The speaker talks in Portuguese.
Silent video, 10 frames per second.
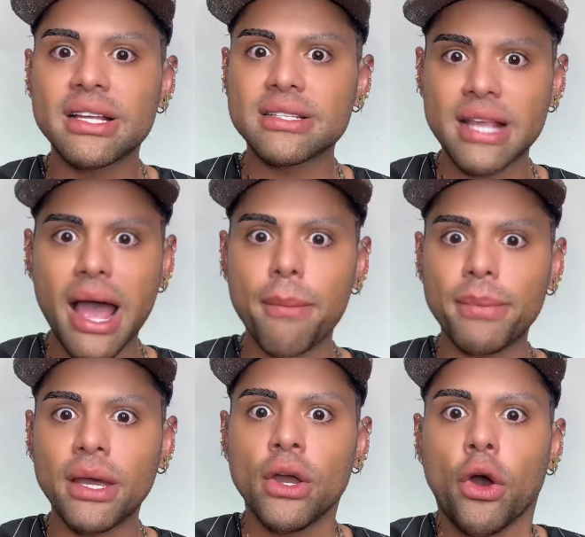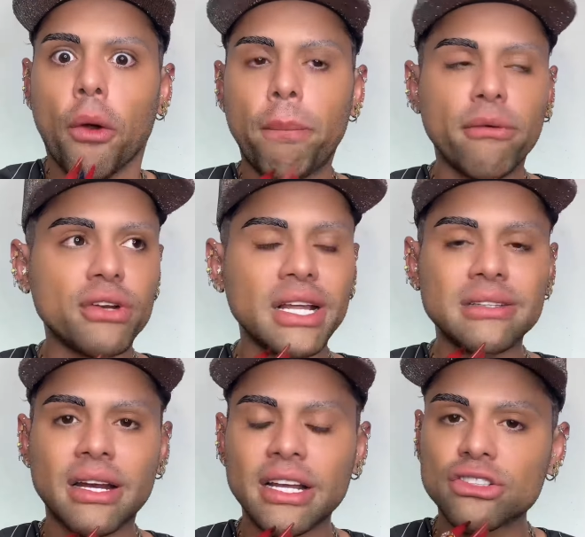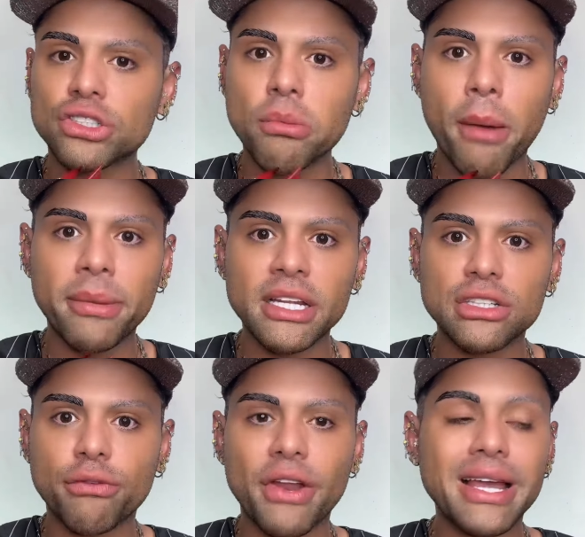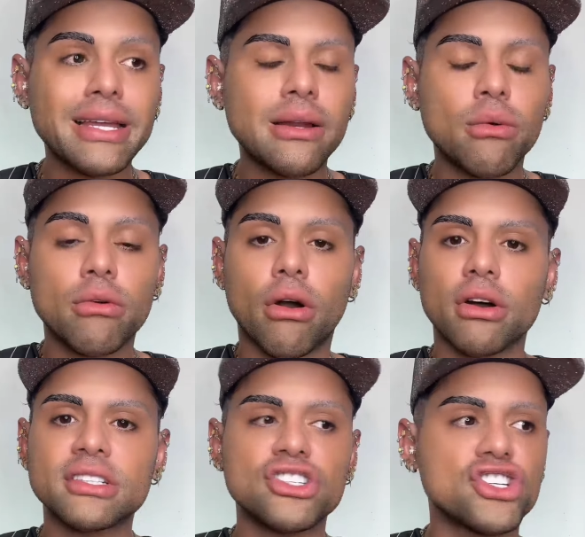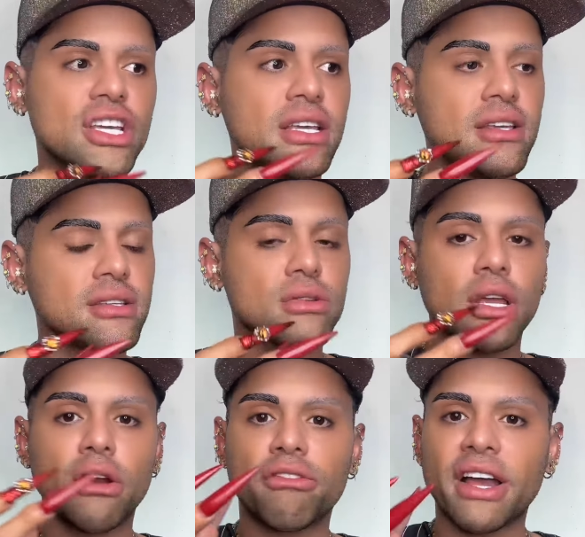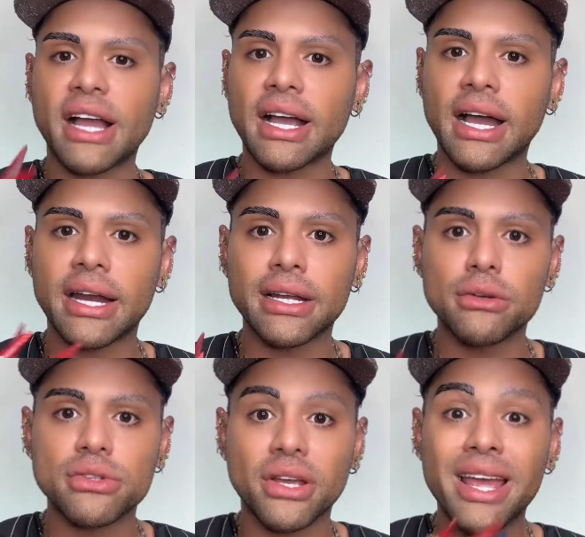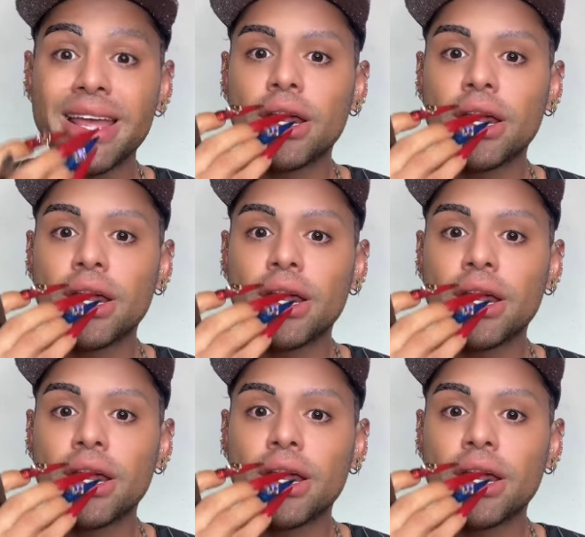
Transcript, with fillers: Sabe? O povo na internet tem uma mania de falar que não gosta, de que isso, que não vai com a cara, que não sei o quê.